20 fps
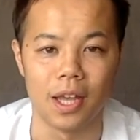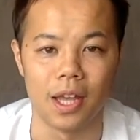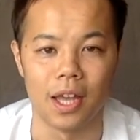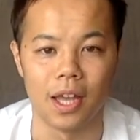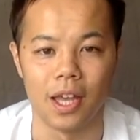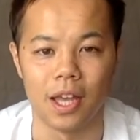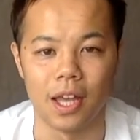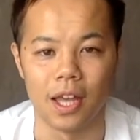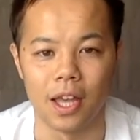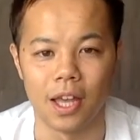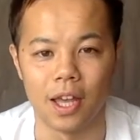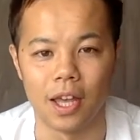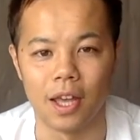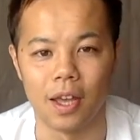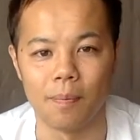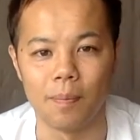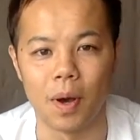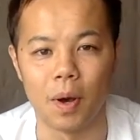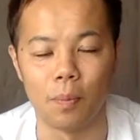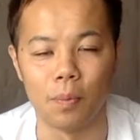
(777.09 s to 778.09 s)

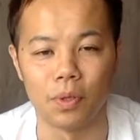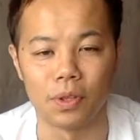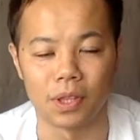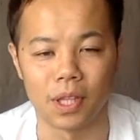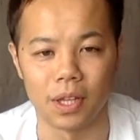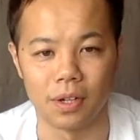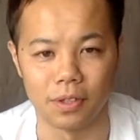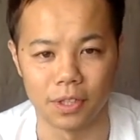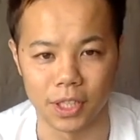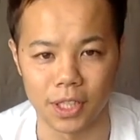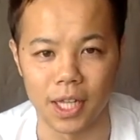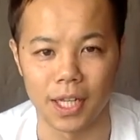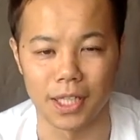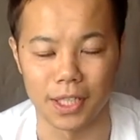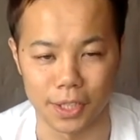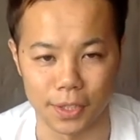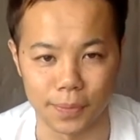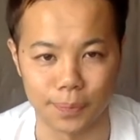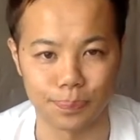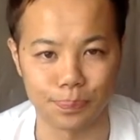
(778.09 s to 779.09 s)
えーまあ、思っている次第で
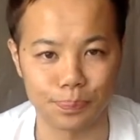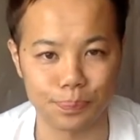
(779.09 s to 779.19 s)
す。